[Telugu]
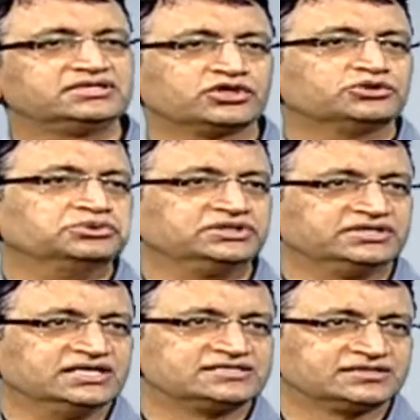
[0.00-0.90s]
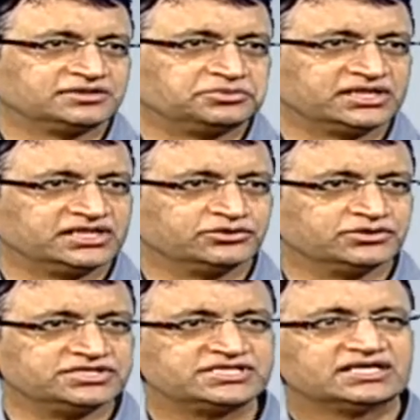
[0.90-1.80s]
తక్కువ మందికి తెలుస్తుంది అన్నమాట దీని
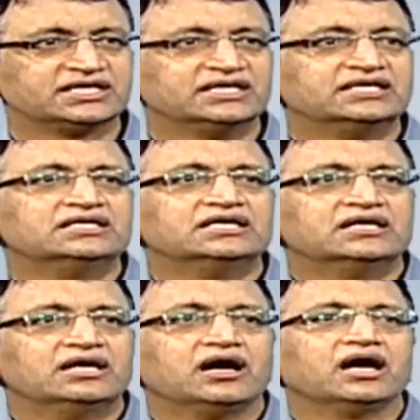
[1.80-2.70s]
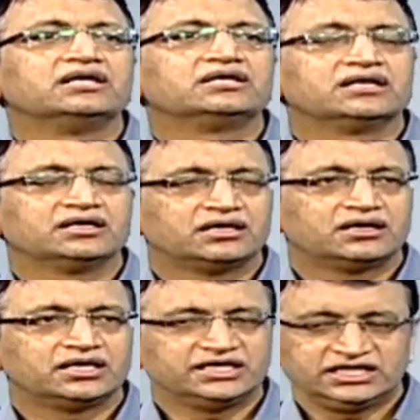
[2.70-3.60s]
గురించి ఆయన ఇంకా
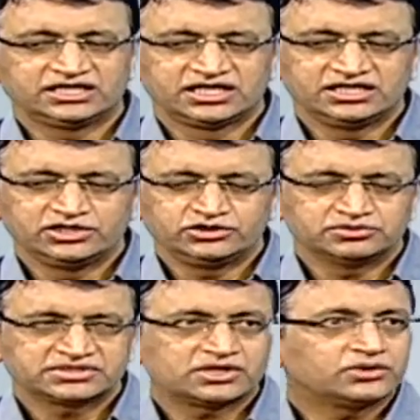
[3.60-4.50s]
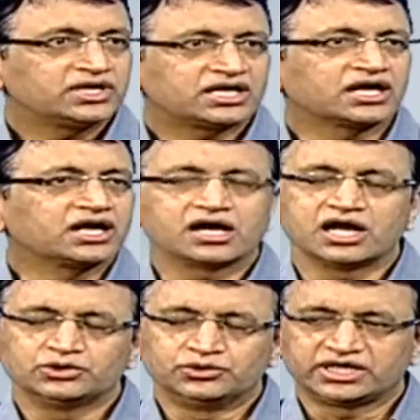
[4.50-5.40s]
ఈ కిడ్నీ ట్యూమర్స్లో కూడా
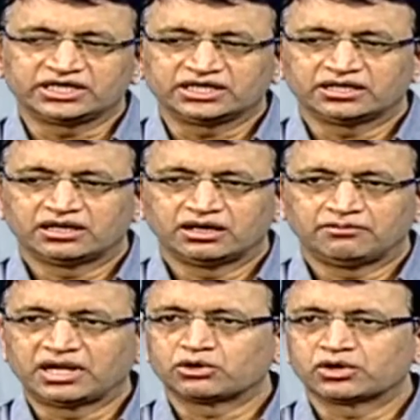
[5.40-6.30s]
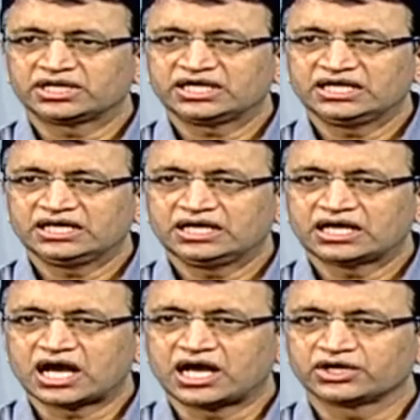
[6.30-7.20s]
రకరకాలుగా ఉంటాయి మనకొకటి
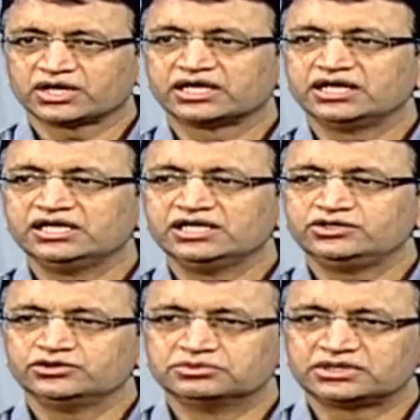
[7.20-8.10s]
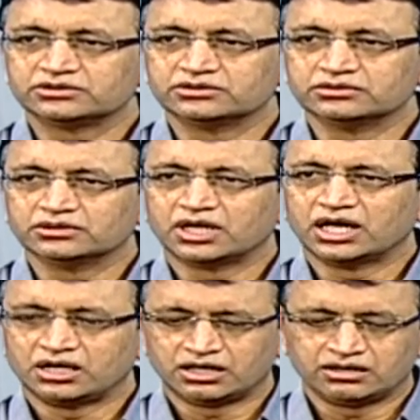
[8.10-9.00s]
ఆ యొక్క కిడ్నీ ట్యూమరు
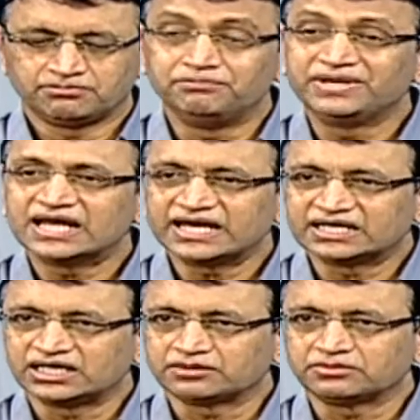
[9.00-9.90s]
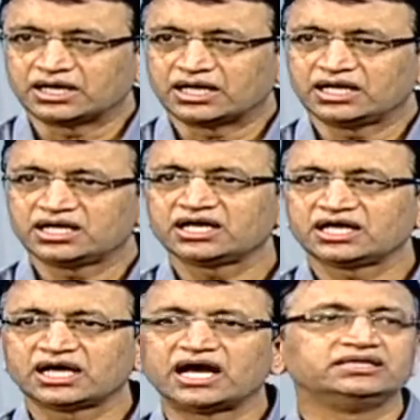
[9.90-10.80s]
బినైన్ అంటాం అంటే
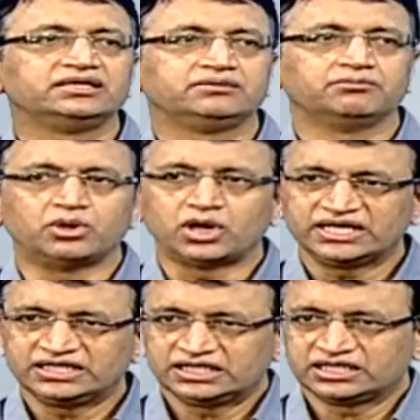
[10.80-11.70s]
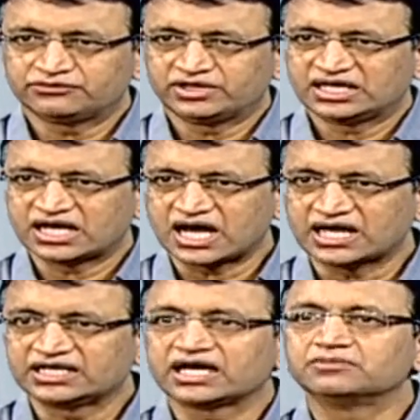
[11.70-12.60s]
అది బాడీకి ఎటువంటి
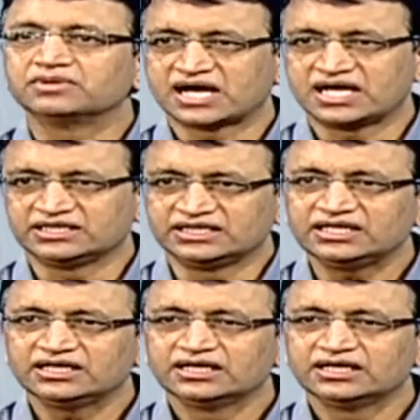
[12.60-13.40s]
హానికరం కానిది